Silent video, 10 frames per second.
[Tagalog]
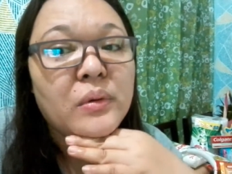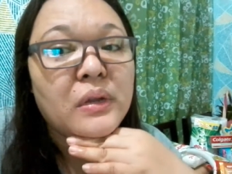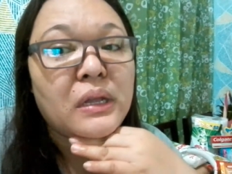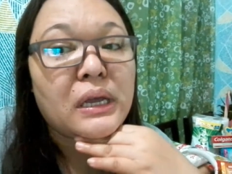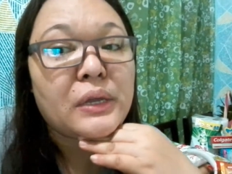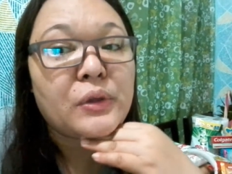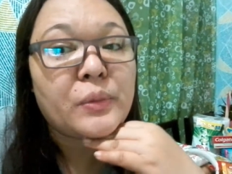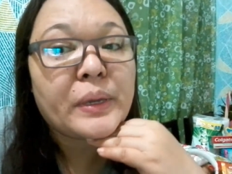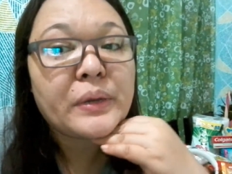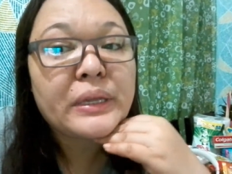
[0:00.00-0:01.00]
Na, ano.
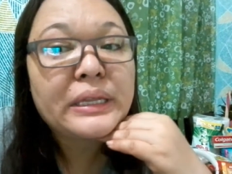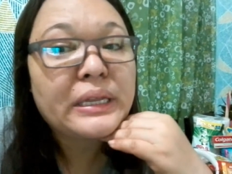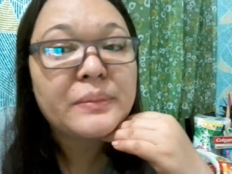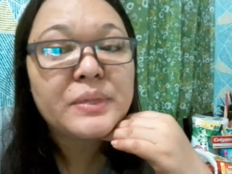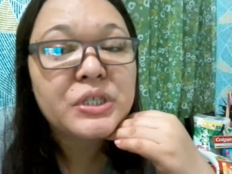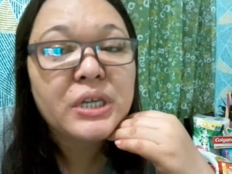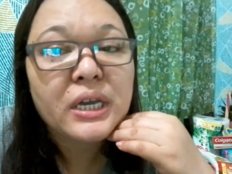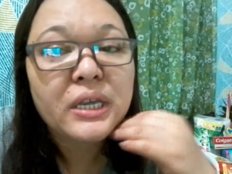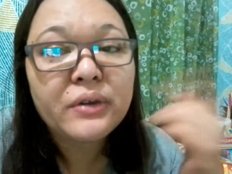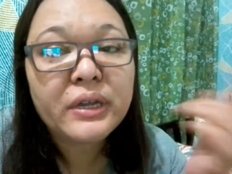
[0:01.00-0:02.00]
Pero hindi namin
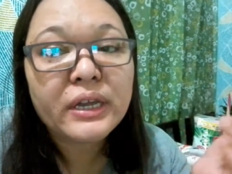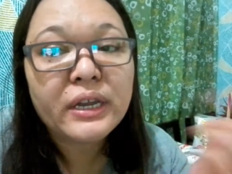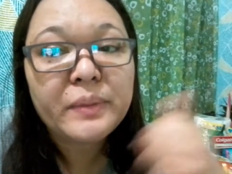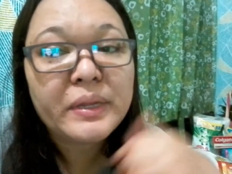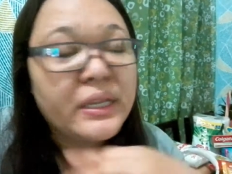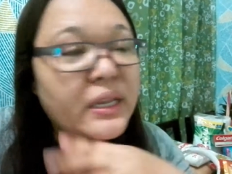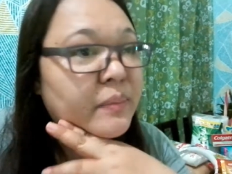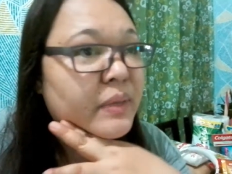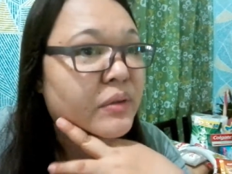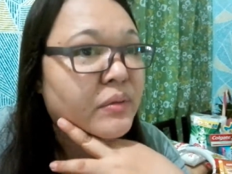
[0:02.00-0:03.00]
siya, yung anak namin, hindi
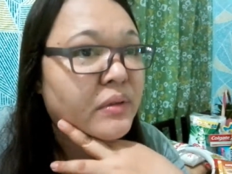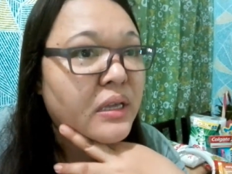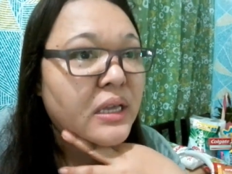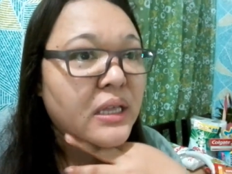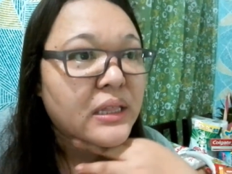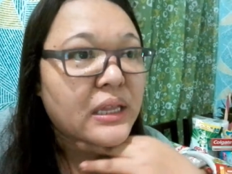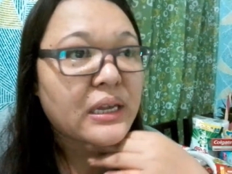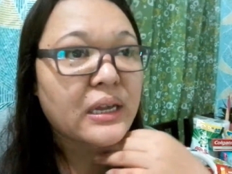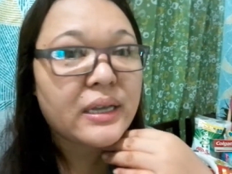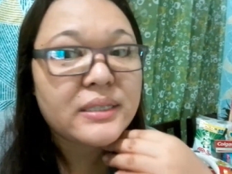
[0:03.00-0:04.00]
namin yun
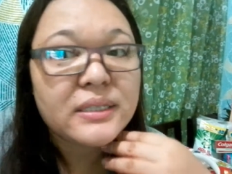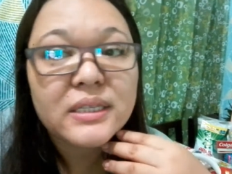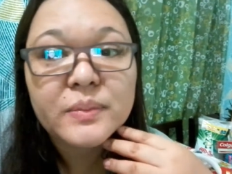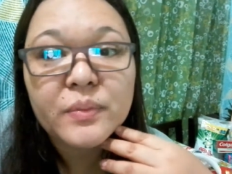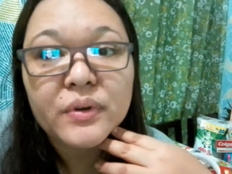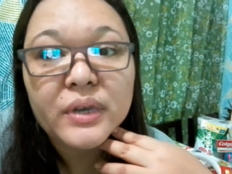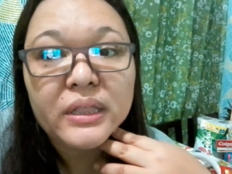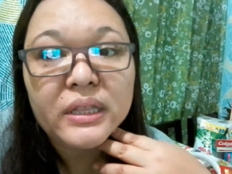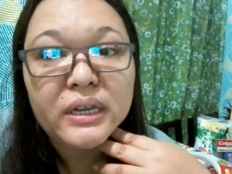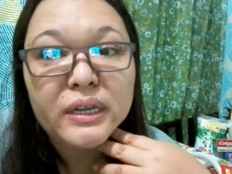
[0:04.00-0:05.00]
talagang as in spoiled
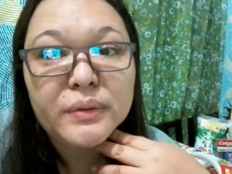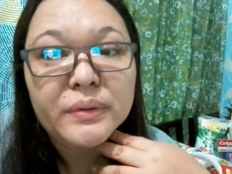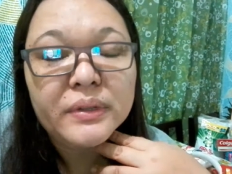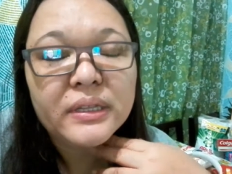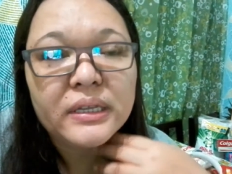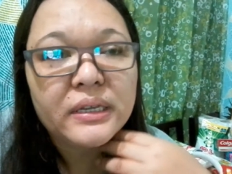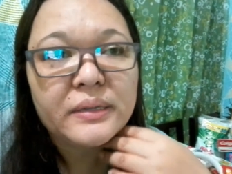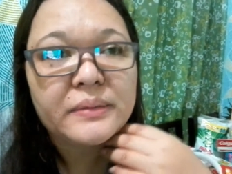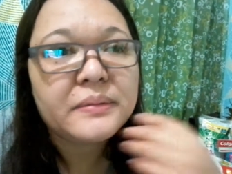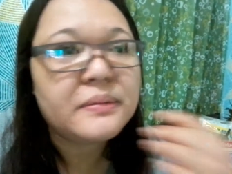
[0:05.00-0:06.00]
na gano'n, hindi
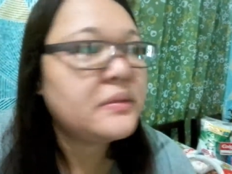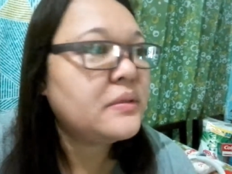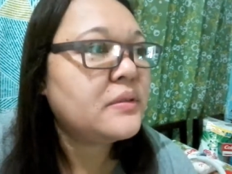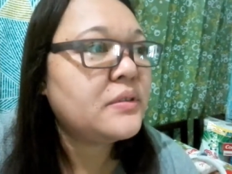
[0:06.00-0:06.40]
gano'n.